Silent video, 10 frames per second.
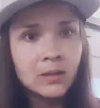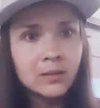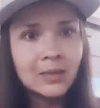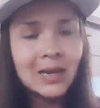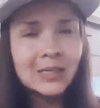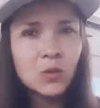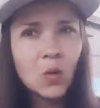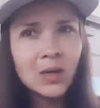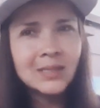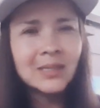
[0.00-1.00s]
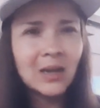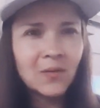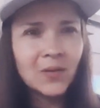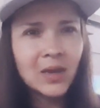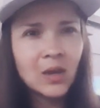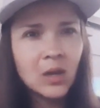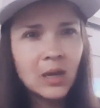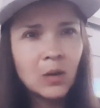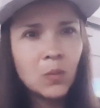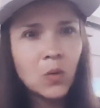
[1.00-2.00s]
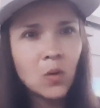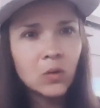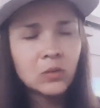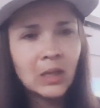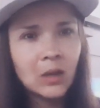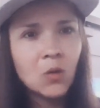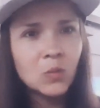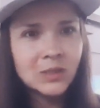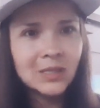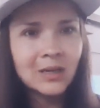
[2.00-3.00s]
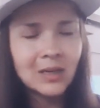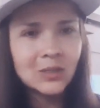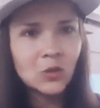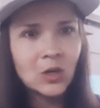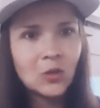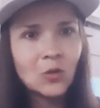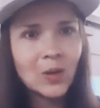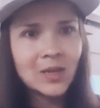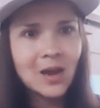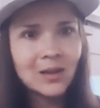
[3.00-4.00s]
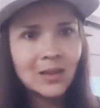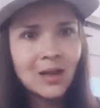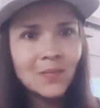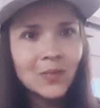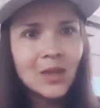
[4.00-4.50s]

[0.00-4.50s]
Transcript: de las cuales grabé el blog de cómo está reaccionando Vallarta.